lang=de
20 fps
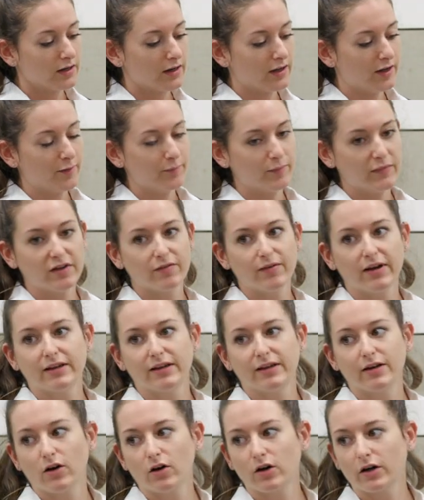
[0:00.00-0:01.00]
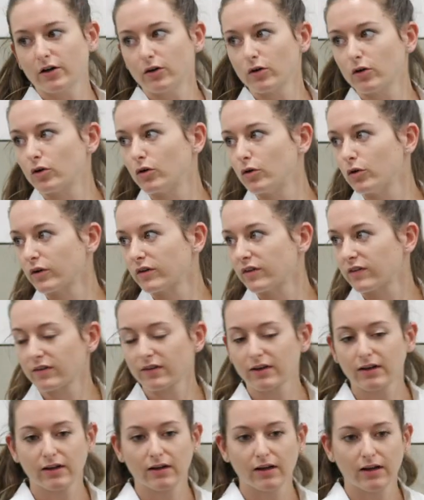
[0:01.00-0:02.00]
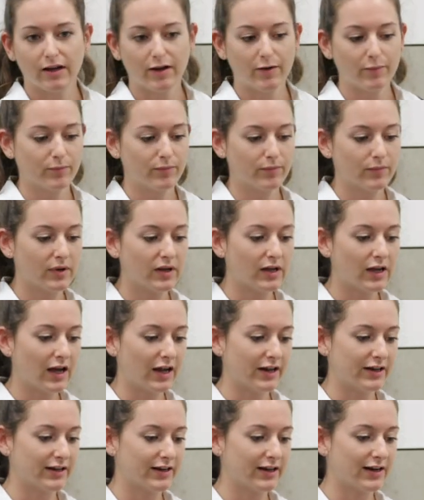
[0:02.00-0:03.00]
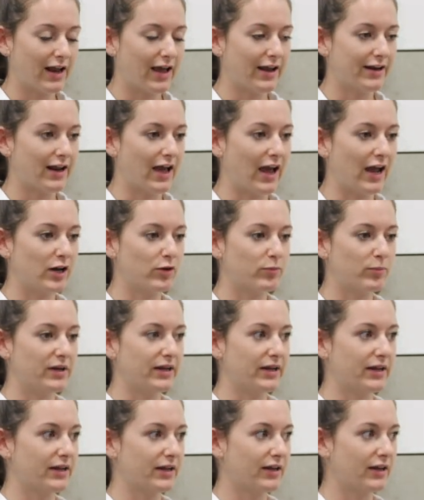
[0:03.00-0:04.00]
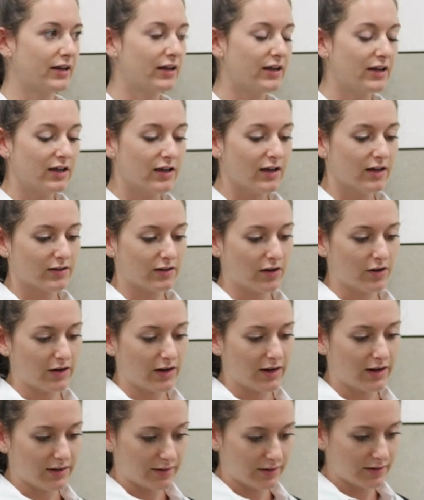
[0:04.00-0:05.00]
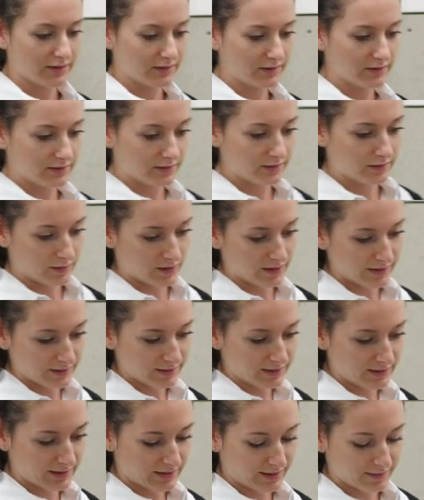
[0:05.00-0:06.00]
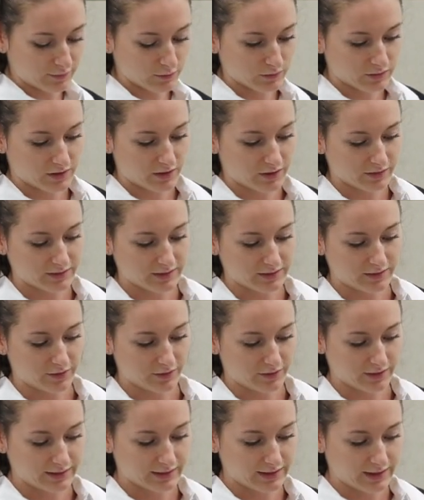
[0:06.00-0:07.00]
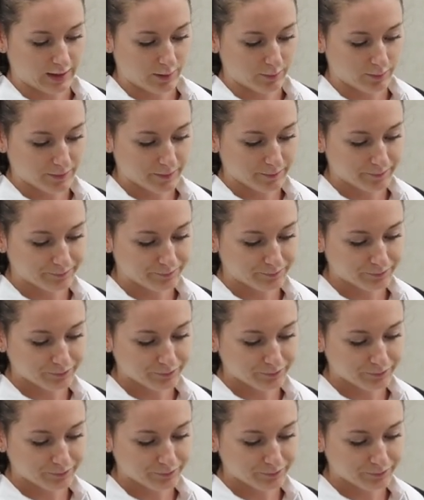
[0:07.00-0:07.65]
Ähm, ich werde nachher noch kurz ähm, einen kleinen Einblick da, da in die Resultate darin geben.